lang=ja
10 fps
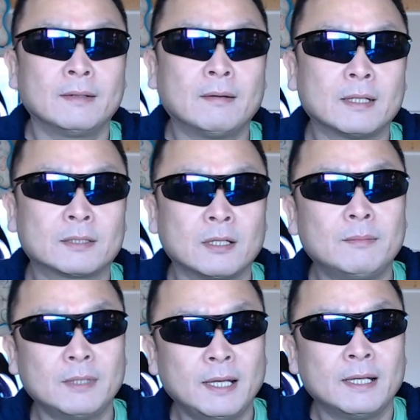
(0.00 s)
なのでそれ
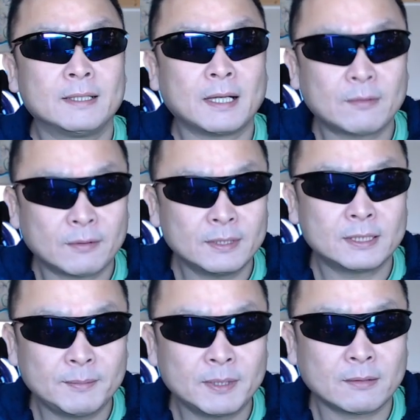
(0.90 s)
もね参考に
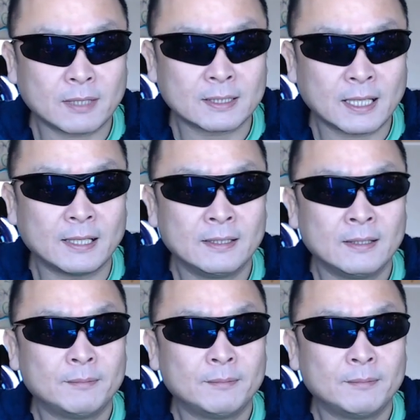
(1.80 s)
してみてください